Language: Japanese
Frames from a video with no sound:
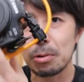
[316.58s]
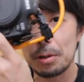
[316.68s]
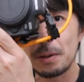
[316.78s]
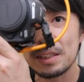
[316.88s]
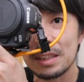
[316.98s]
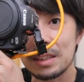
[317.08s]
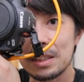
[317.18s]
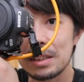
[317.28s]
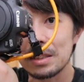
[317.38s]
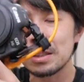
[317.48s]
取り回しが
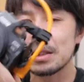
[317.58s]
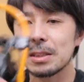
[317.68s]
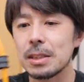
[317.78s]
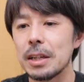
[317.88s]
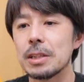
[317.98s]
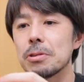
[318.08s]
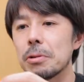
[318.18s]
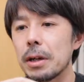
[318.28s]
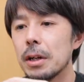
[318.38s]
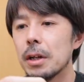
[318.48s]
つ辛いです
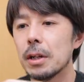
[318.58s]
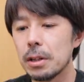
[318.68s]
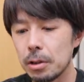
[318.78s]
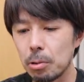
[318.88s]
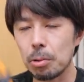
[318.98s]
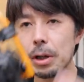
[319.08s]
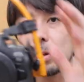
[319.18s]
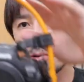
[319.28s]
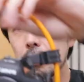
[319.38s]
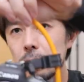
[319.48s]
よね。なんでこの
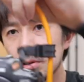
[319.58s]
辺の